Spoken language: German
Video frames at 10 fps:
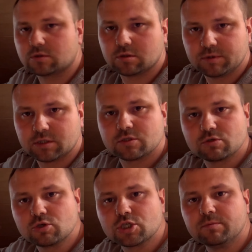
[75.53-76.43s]
oder mit
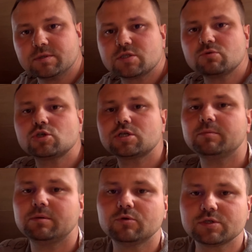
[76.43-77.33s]
Zustimmen
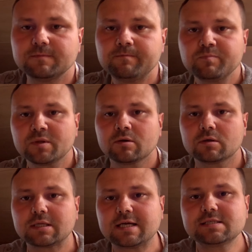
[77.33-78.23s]
zustimmen müssen
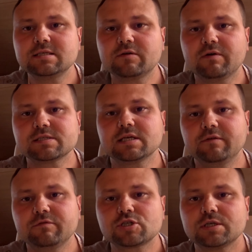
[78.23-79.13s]
dass sie quasi
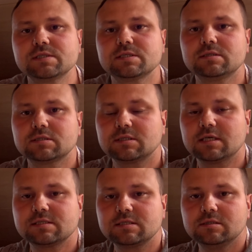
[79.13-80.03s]
einverstanden sind,
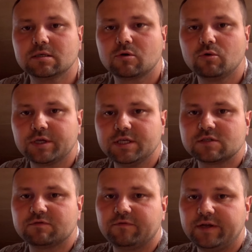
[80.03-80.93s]
dass ihr
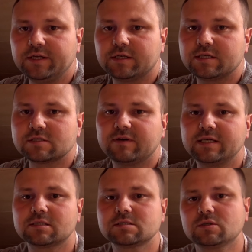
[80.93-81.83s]
Cookies verwendet. Des
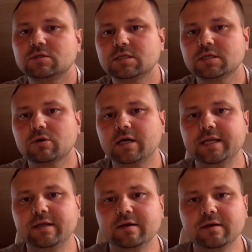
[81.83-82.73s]
Weiteren solltet ihr noch
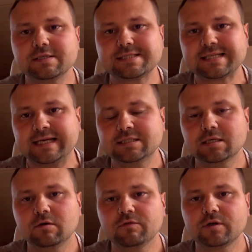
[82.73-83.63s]
eine
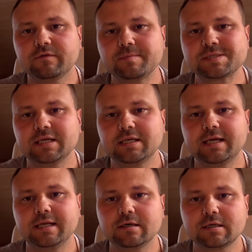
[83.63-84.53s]
Seite auf eurer Webseite
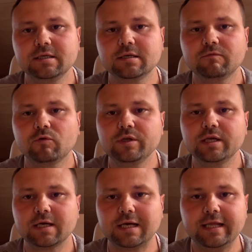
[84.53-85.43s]
generieren, wo
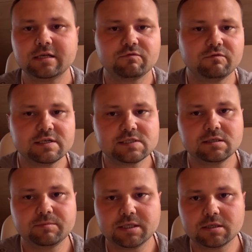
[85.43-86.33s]
ihr erklärt, was
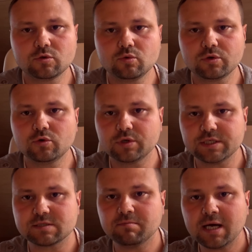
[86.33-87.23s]
ihr mit den
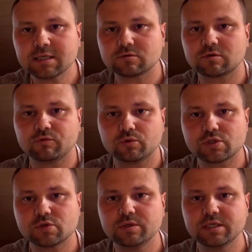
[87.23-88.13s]
Cookies macht oder
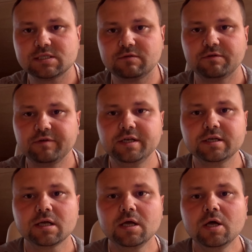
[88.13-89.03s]
wozu ihr sie verwendet